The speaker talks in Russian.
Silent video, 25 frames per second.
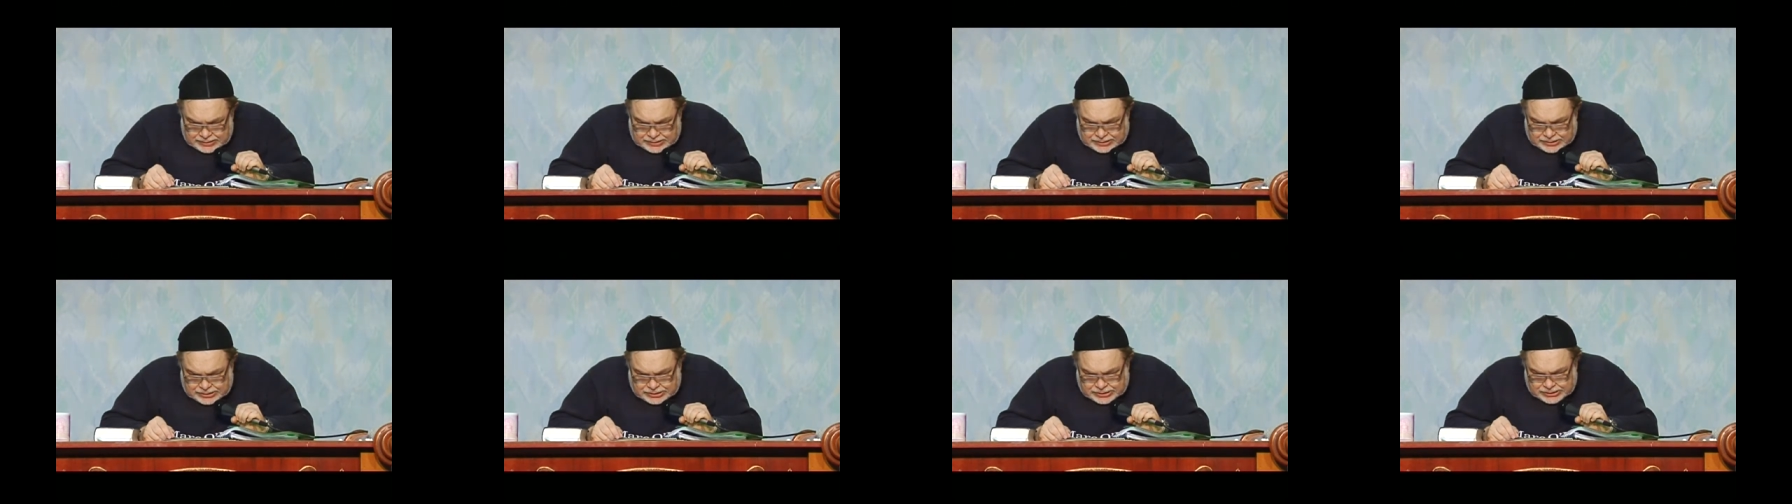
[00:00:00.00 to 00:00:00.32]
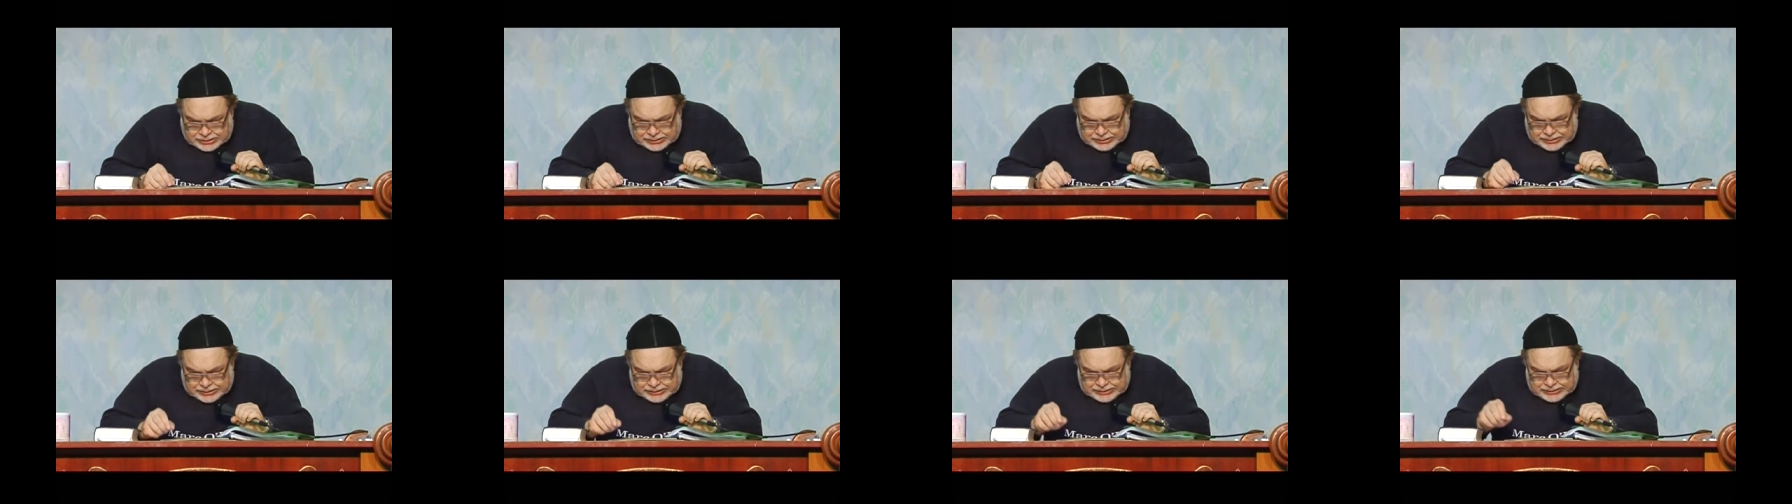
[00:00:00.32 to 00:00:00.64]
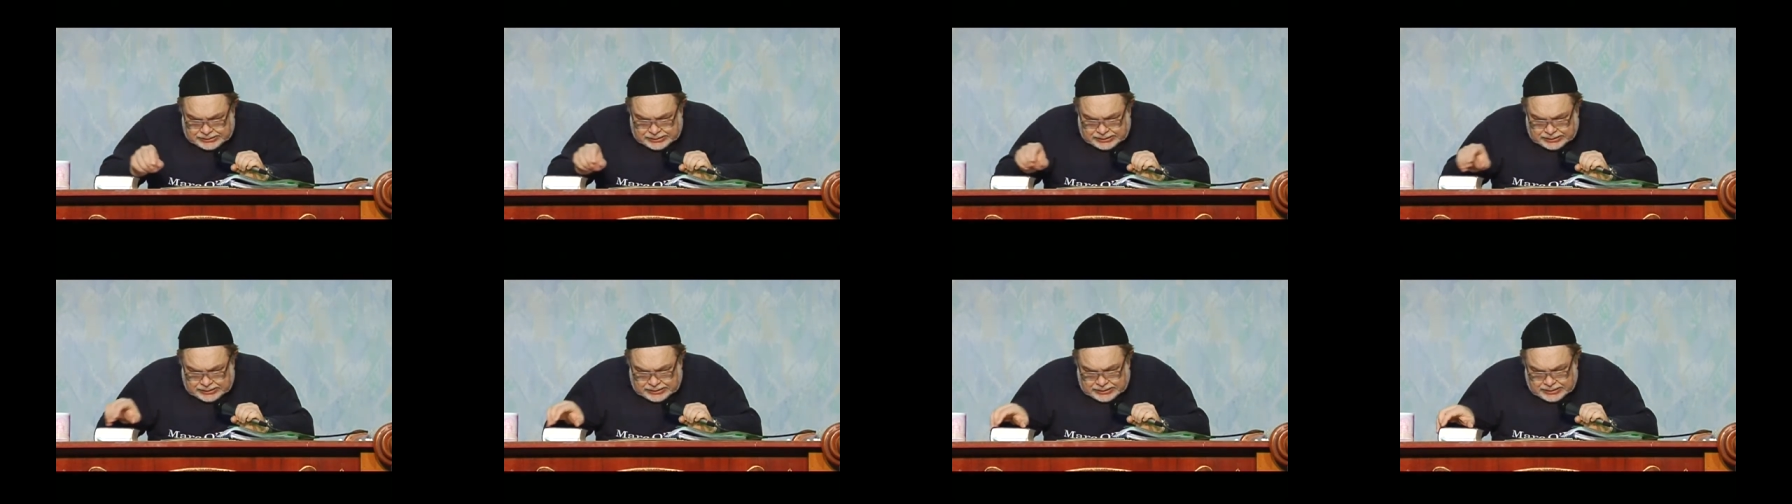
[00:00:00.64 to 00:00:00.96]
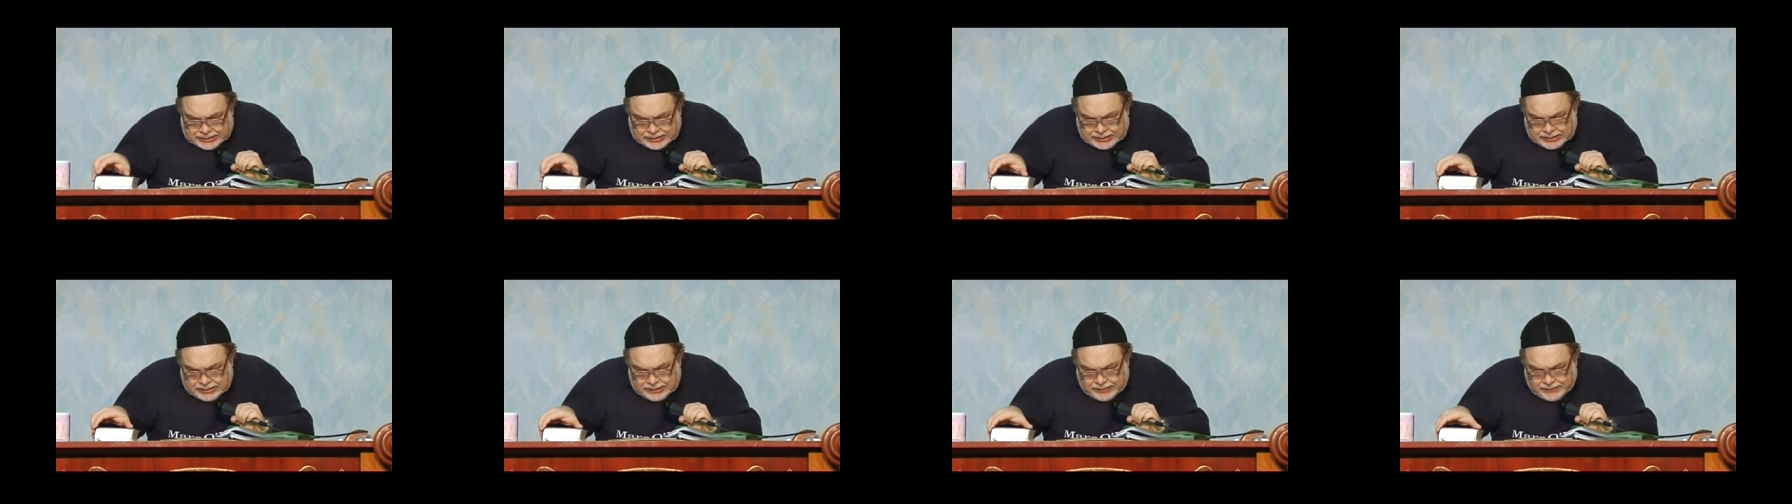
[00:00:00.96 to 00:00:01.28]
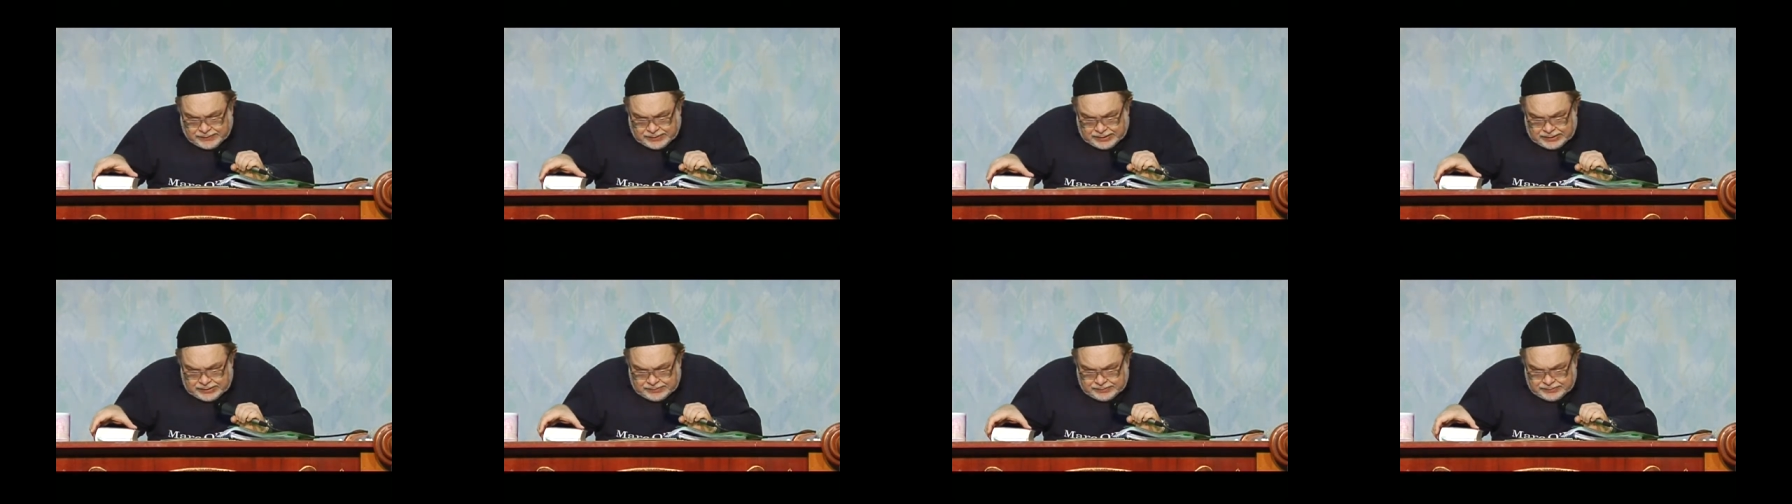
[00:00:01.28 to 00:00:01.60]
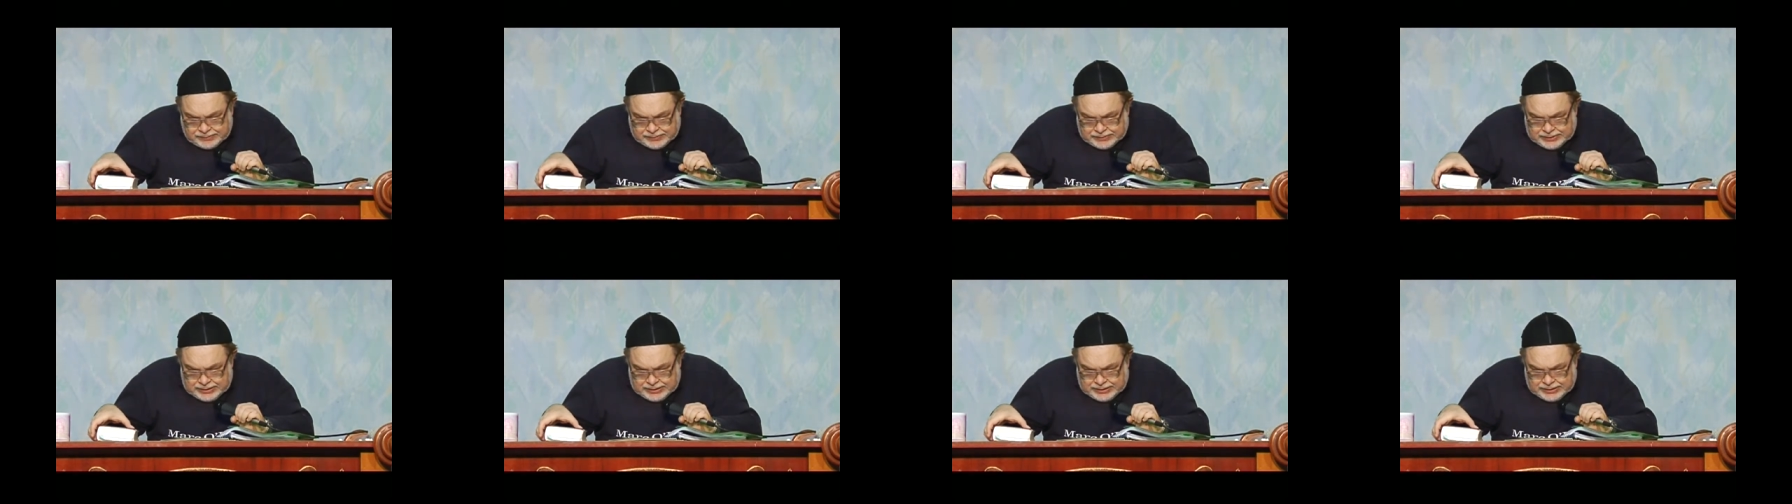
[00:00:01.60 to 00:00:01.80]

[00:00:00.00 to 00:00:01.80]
60 глава